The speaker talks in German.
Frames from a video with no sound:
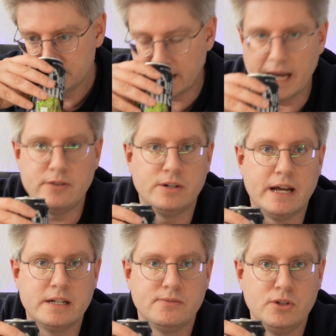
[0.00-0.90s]
der eine oder
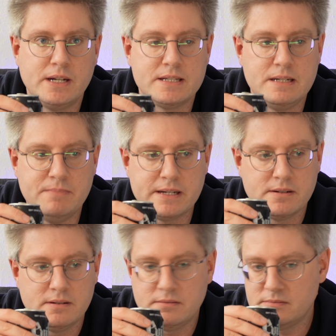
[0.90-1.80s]
andere würde jetzt
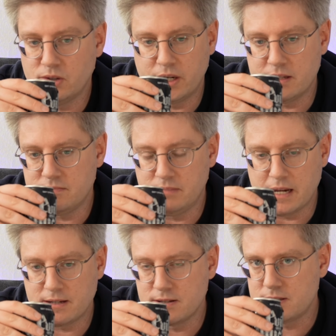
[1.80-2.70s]
Limette oder
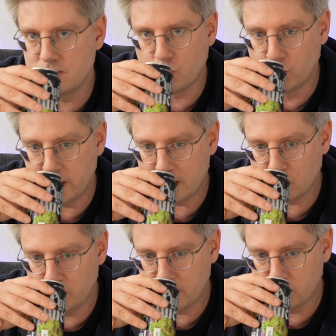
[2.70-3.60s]
leichtes
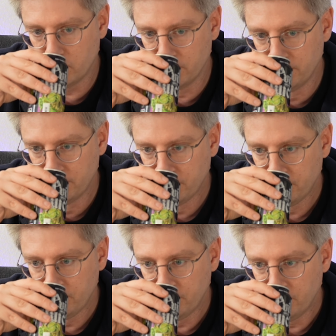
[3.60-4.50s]
Zitronenaroma rufen.
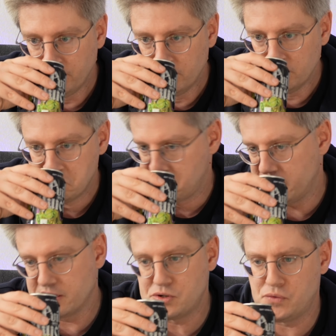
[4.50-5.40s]
Der
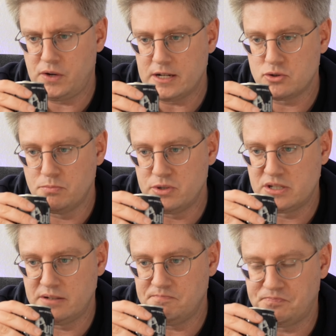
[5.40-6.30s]
dritte vielleicht so ein
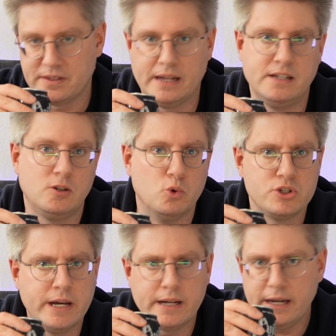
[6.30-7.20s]
bisschen, ja nicht
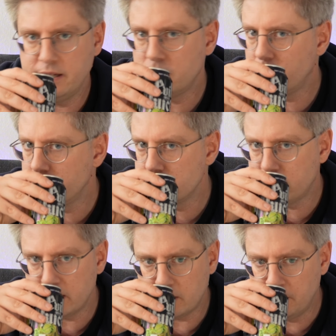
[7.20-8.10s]
Klosteinreiniger oder
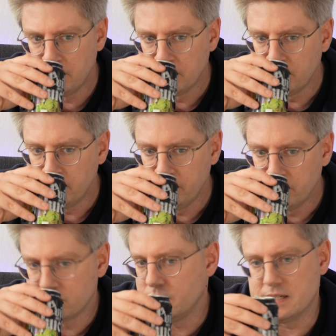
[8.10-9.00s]
sowas, aber
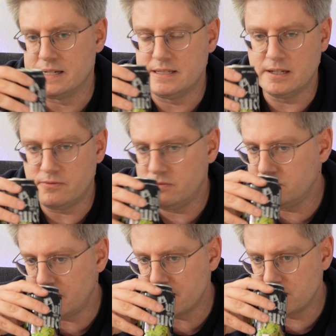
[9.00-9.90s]
ist halt dieser
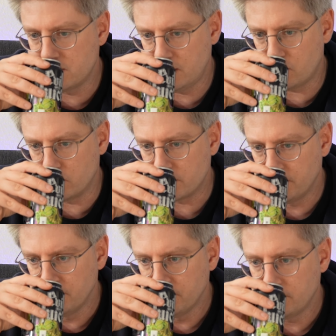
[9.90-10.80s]
leichte
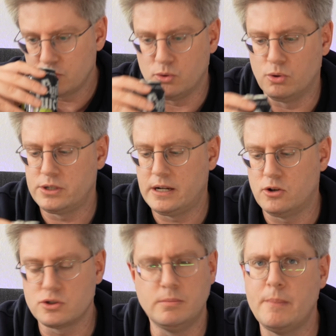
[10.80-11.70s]
Zitrusgeruch, der
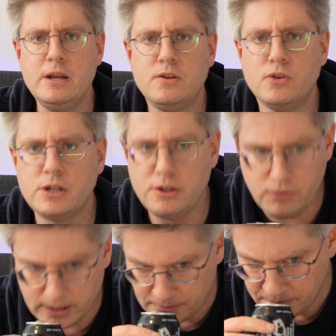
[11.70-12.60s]
rauskommt. Aber nicht wirklich
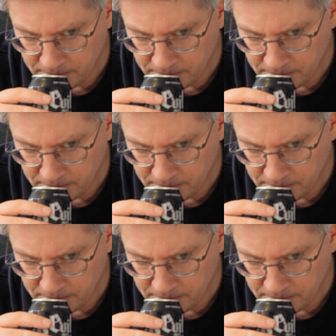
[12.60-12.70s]
viel.